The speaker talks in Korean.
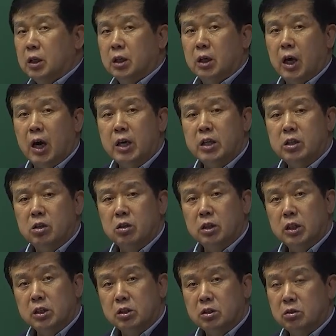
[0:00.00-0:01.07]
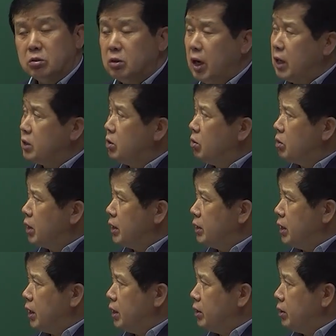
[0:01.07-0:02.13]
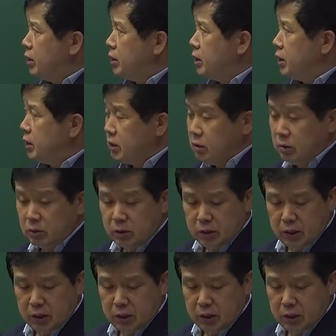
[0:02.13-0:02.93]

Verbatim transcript: 아이디얼 가스로 가정을 한다 이렇게 돼 있죠.